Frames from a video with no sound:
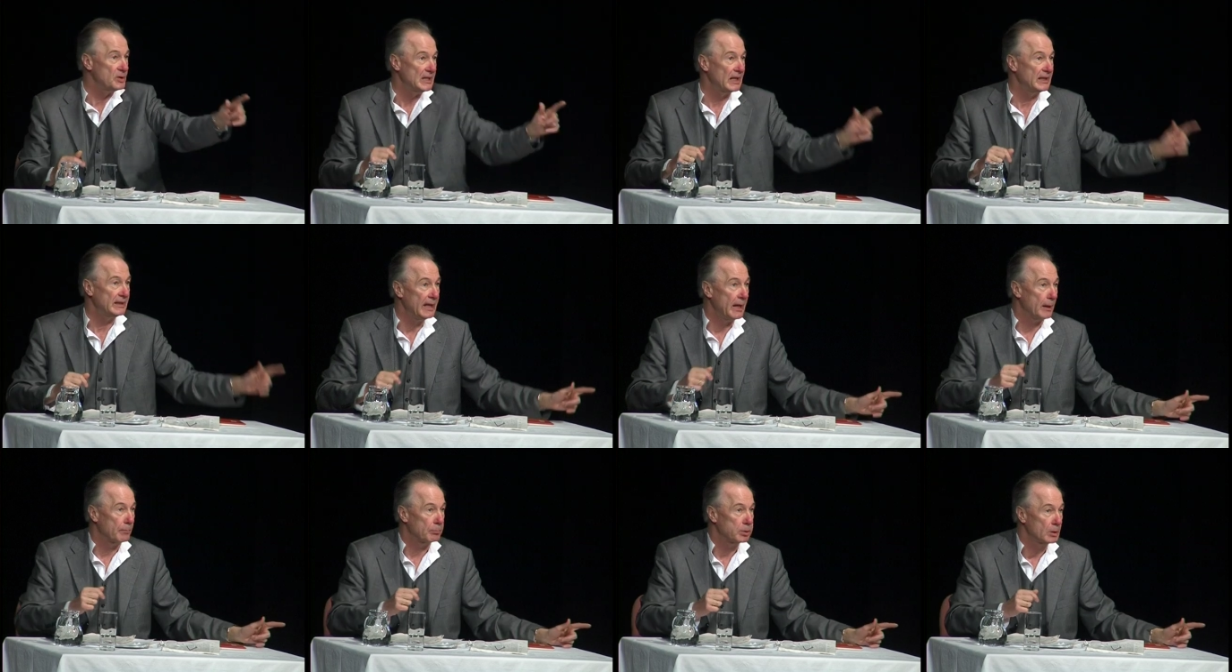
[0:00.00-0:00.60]
und
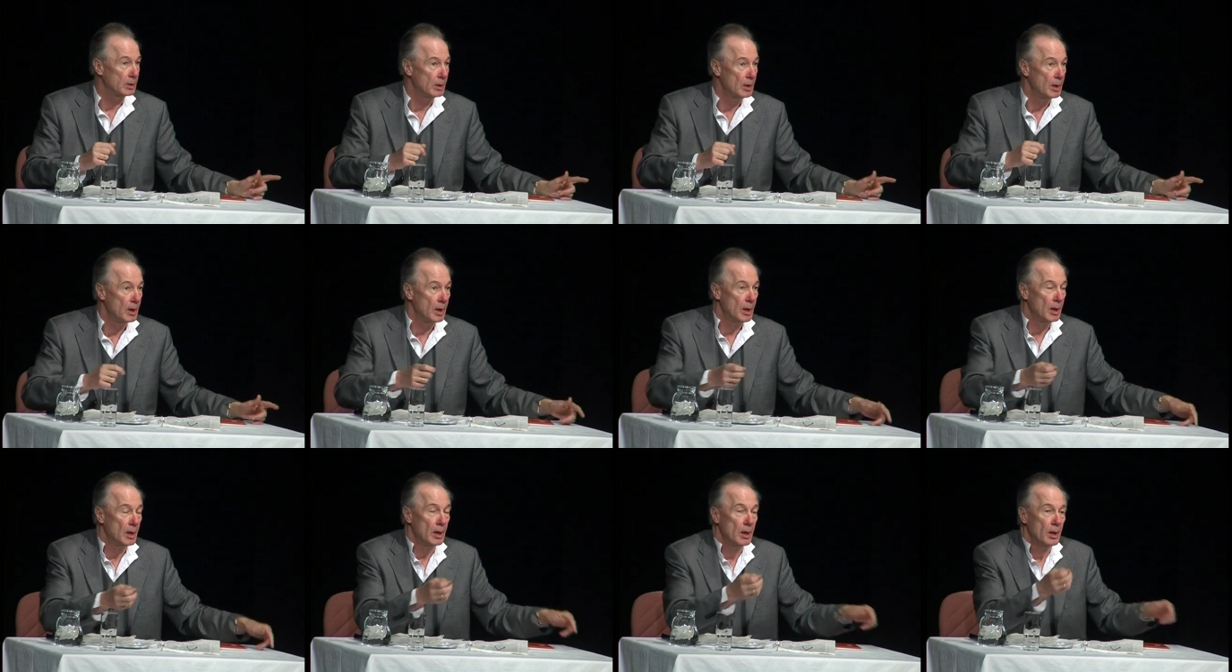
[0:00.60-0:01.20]
traf
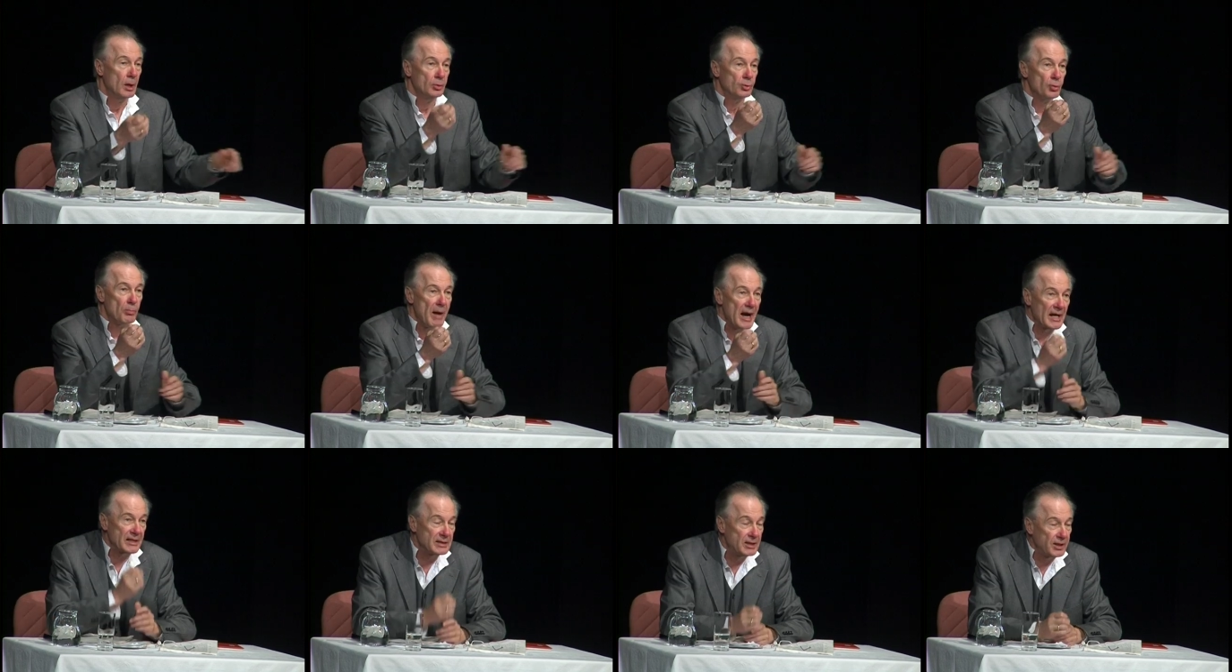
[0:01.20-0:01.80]
somit
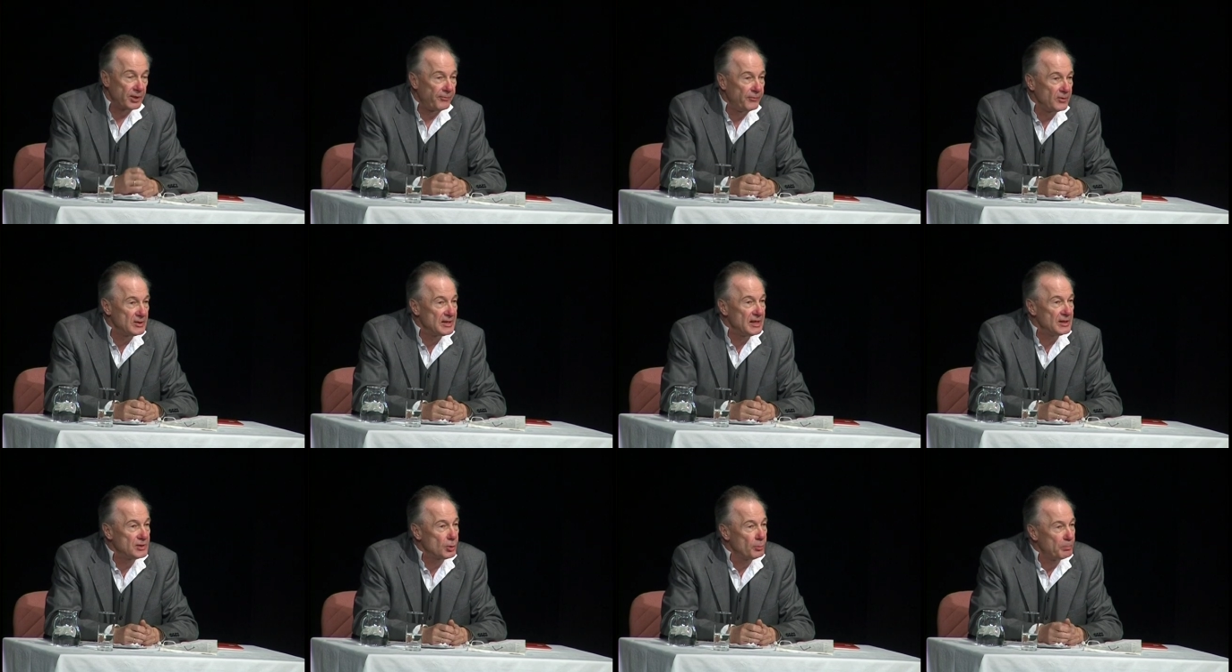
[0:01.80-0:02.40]
punktgenau
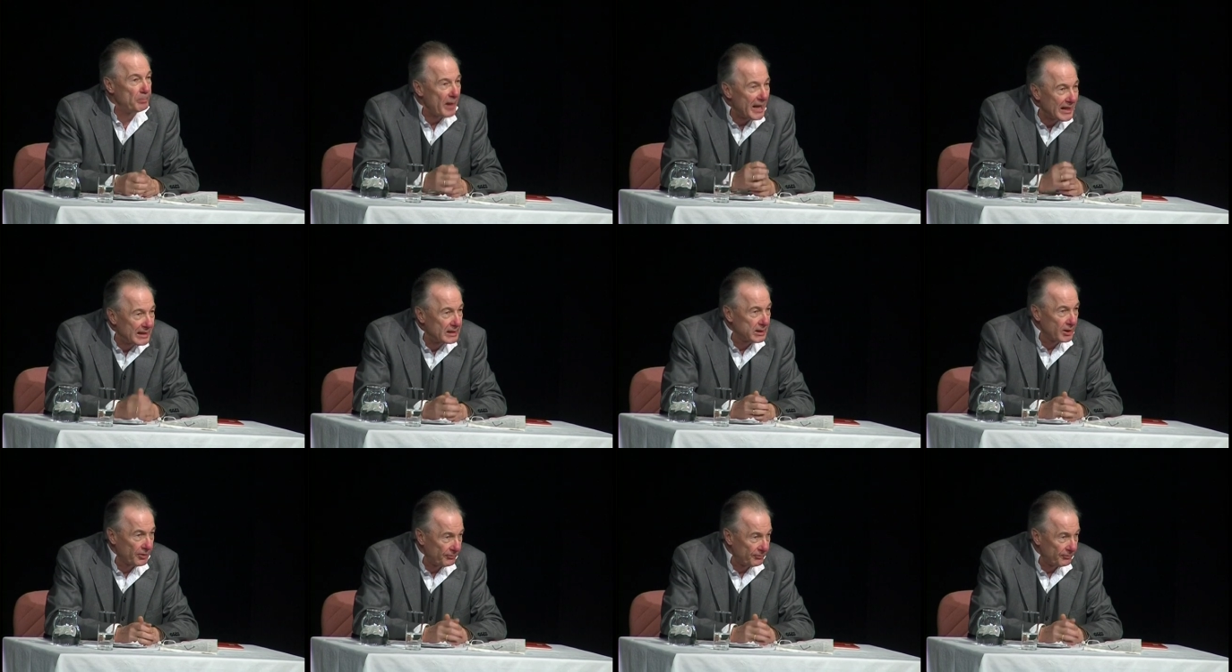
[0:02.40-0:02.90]
Ton und Witz.